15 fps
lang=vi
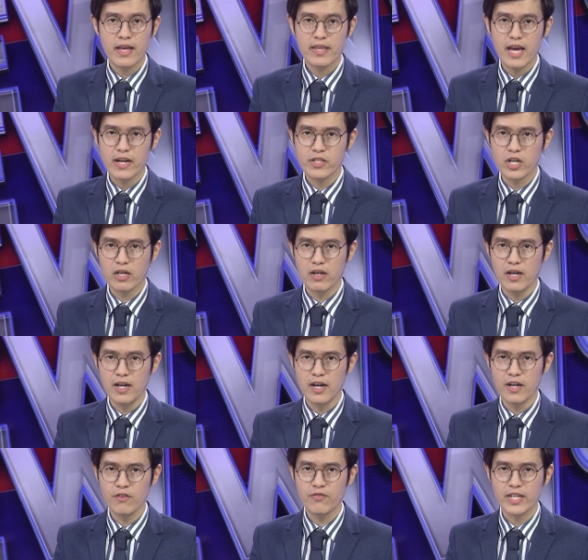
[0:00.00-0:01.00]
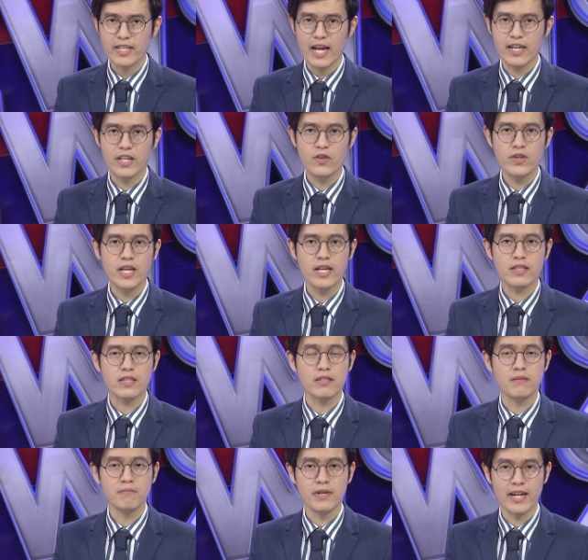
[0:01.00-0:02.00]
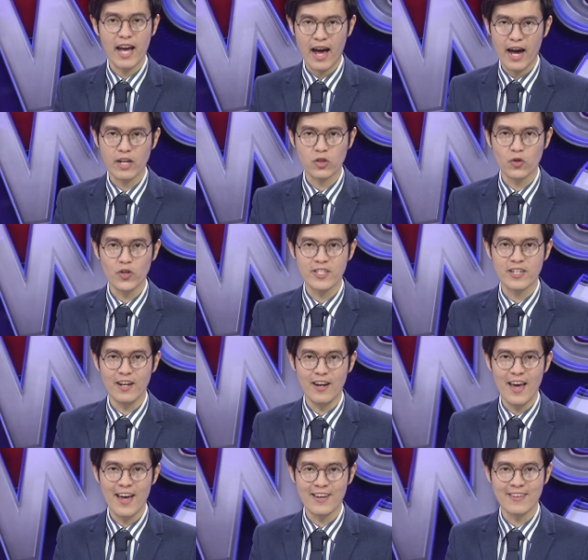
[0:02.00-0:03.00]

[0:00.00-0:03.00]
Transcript: dành cho người lớn và thanh thiếu niên từ 12 tuổi trở lên.